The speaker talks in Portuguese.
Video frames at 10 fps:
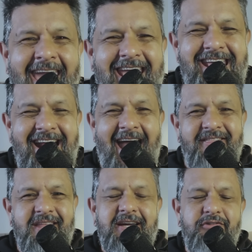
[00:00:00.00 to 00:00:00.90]

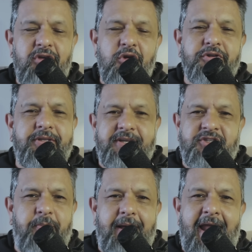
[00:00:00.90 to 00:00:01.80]
Enganando, em
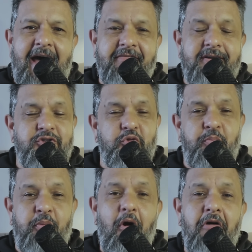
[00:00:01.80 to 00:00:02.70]
outras palavras, o
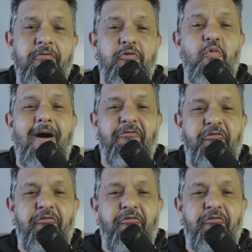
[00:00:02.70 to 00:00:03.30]
povo com a